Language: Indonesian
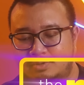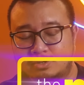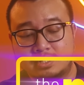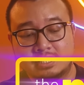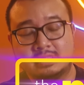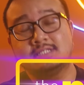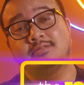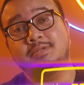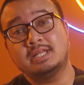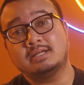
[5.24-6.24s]
produk yang
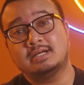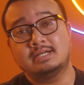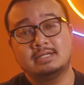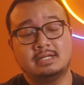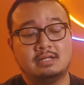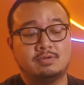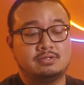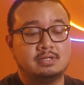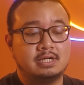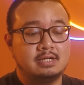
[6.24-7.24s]
sangat-sangat menarik karena dalam waktu
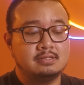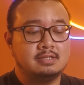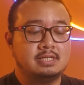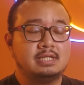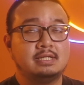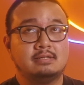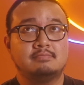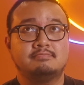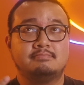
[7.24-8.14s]
dekat ini